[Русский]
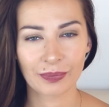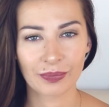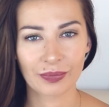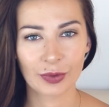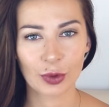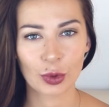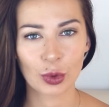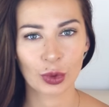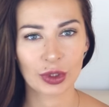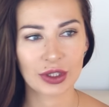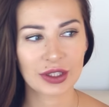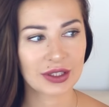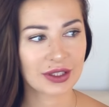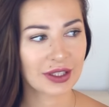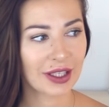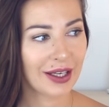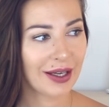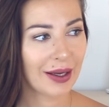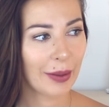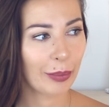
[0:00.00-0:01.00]
Ну, то
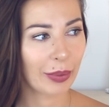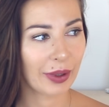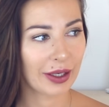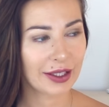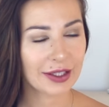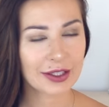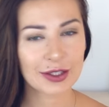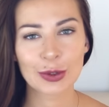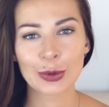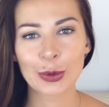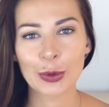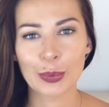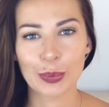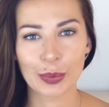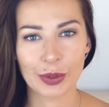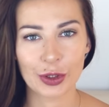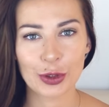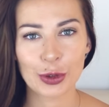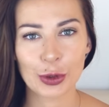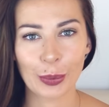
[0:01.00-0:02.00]
есть полезную
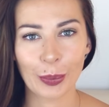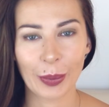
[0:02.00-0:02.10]
пищу,